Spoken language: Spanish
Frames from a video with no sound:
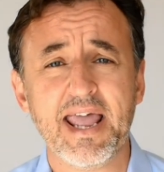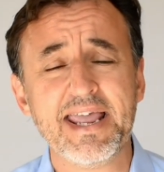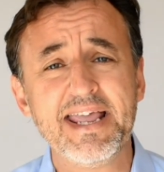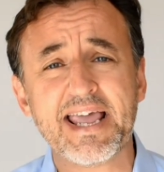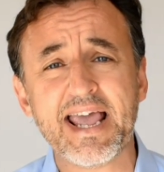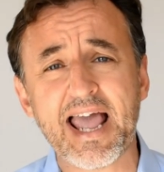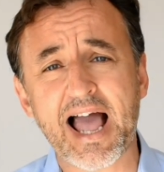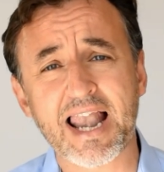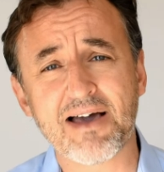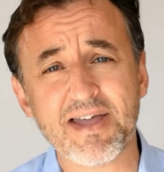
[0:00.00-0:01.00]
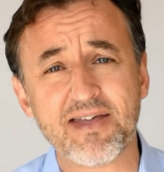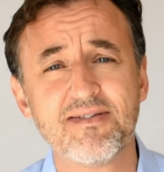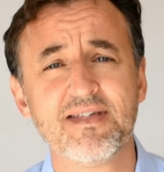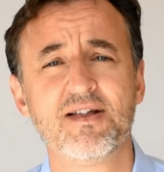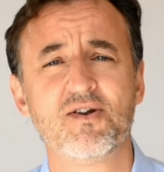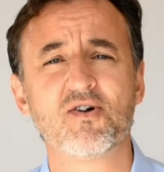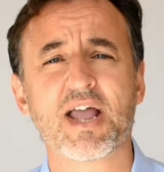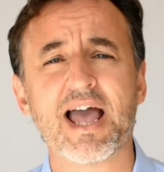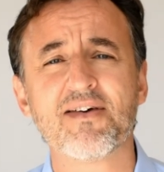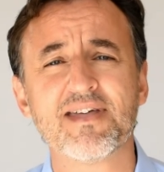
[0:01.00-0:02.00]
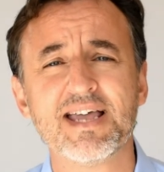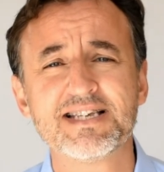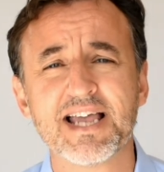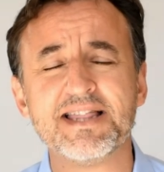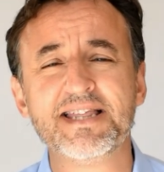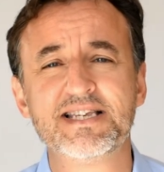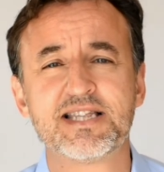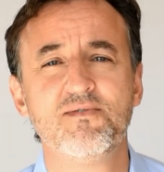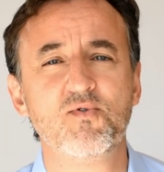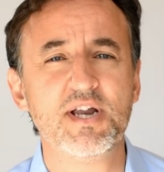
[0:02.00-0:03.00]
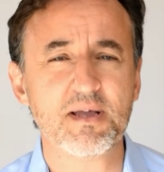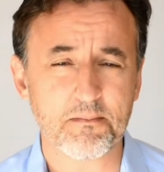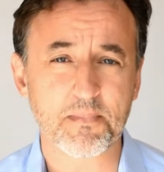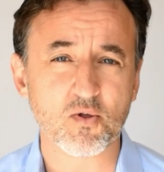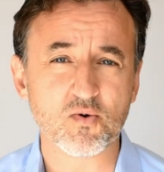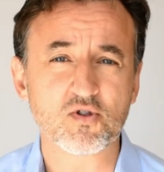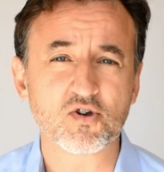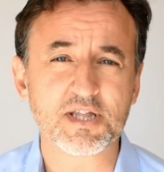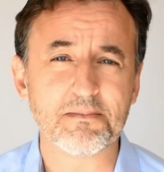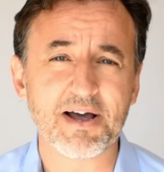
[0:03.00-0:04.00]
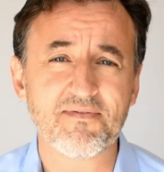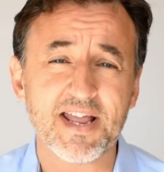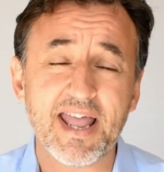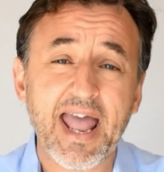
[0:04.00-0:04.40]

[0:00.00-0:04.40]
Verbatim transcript: y que a la vez lo que hace es distribuir productos de Mafre